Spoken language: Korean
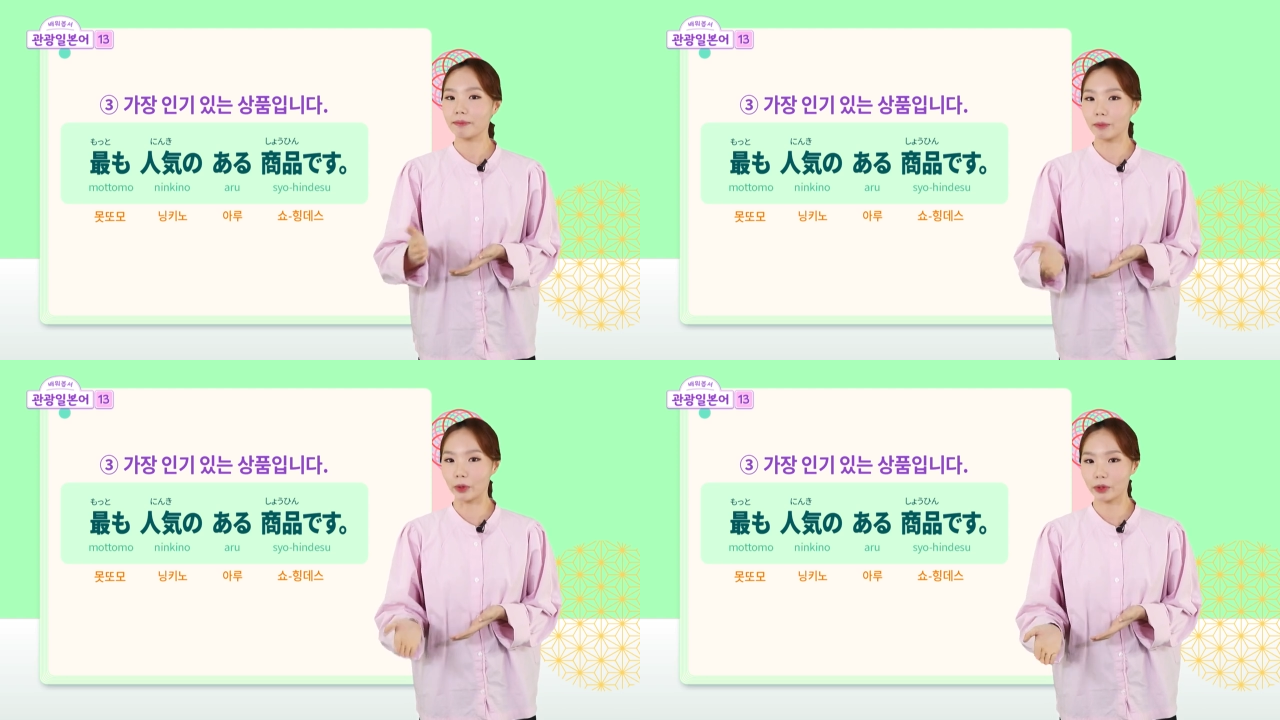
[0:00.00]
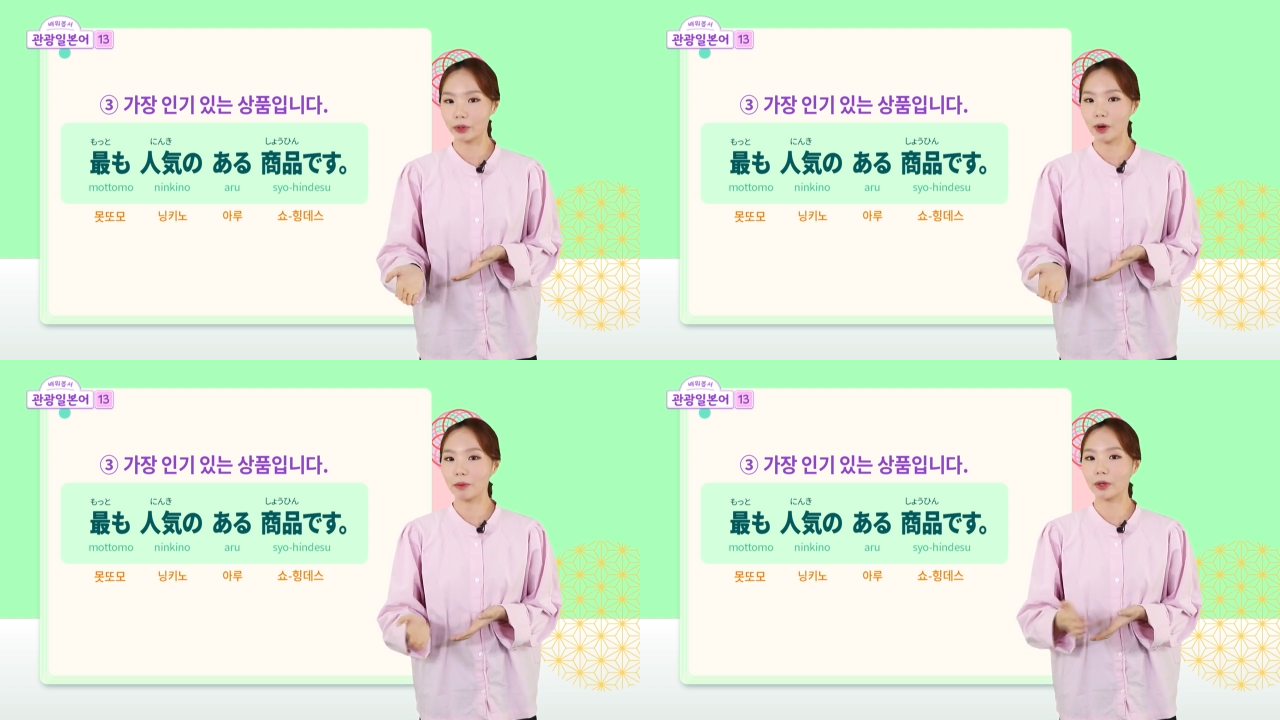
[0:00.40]

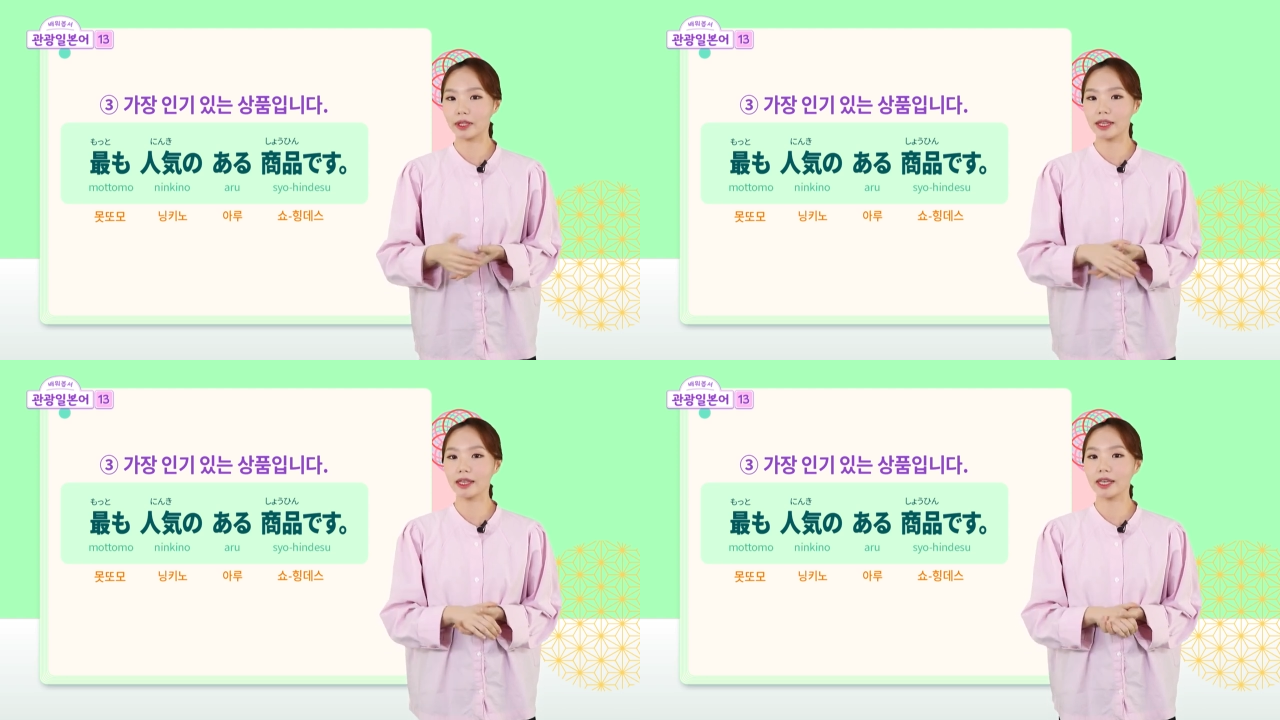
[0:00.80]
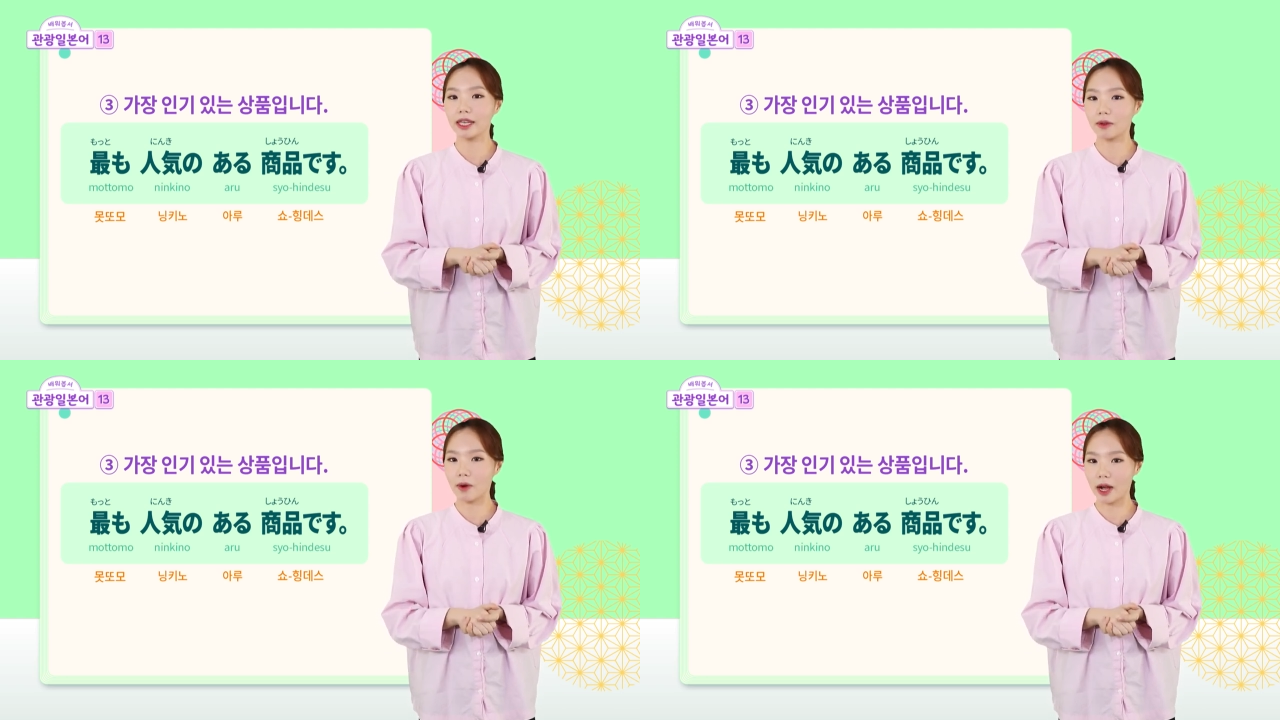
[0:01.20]
뭐또뭐
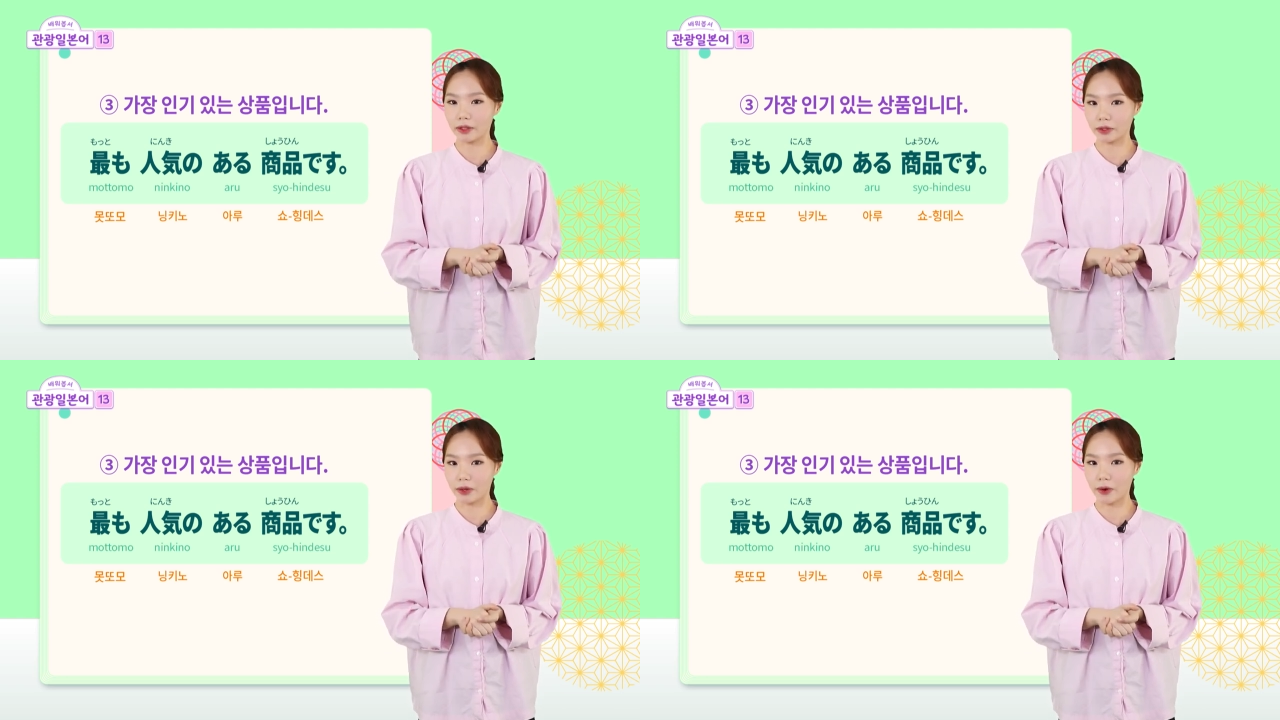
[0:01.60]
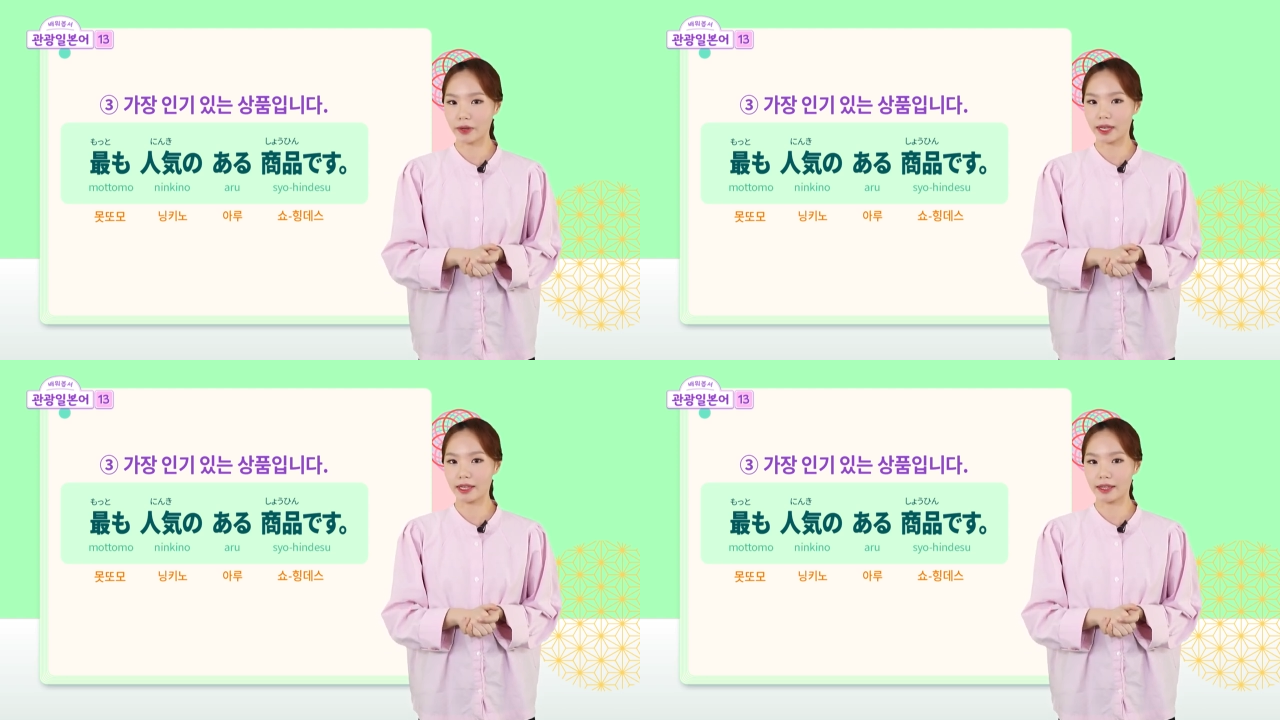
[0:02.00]
인기 노아르
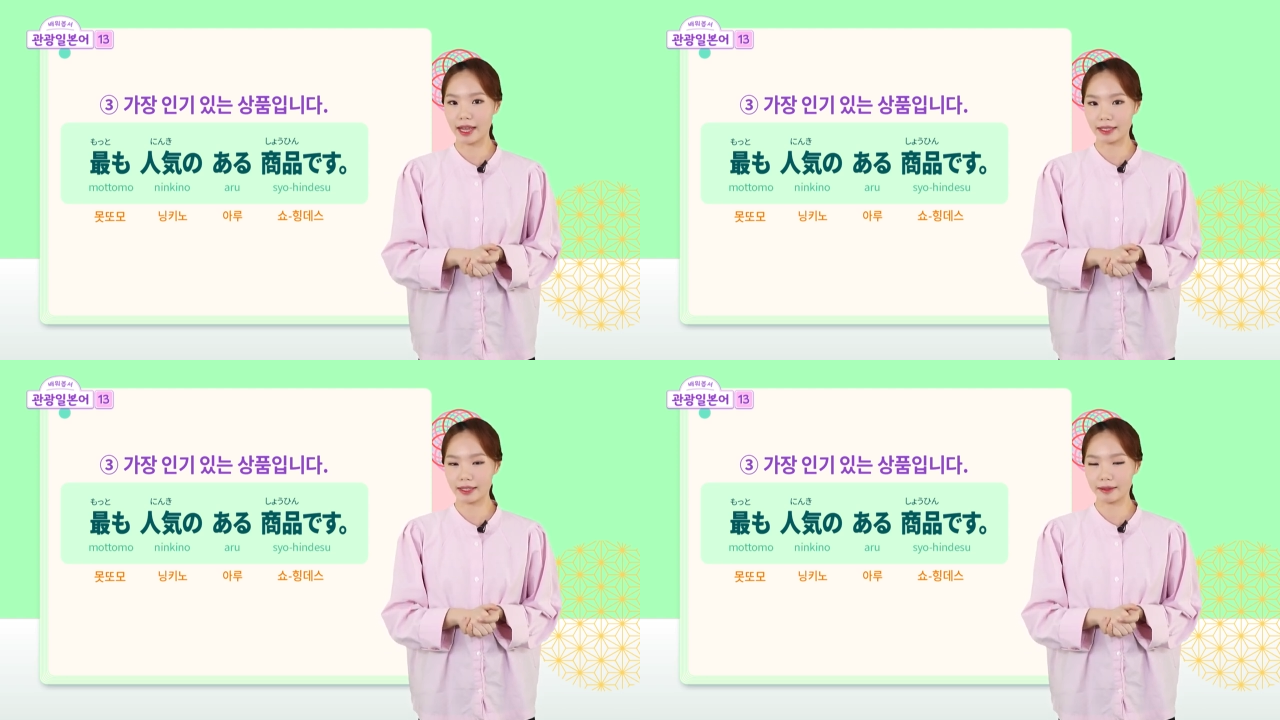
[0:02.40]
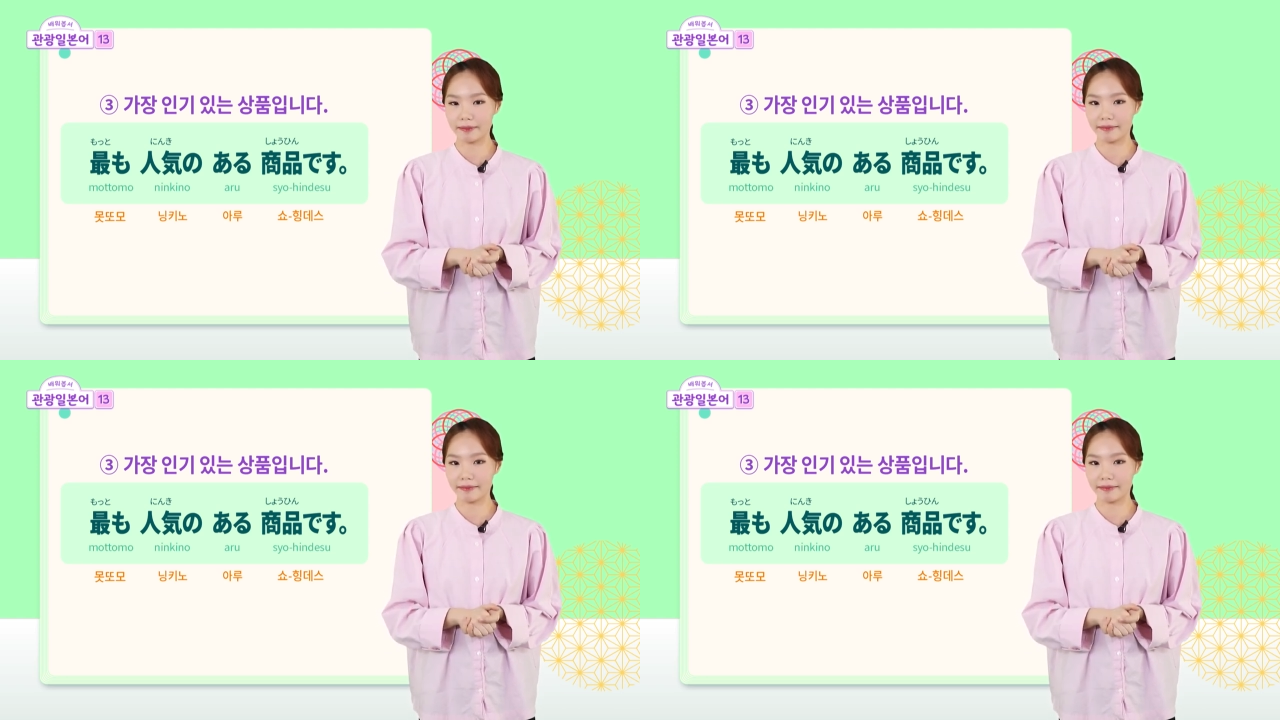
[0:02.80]
쇼힌 데스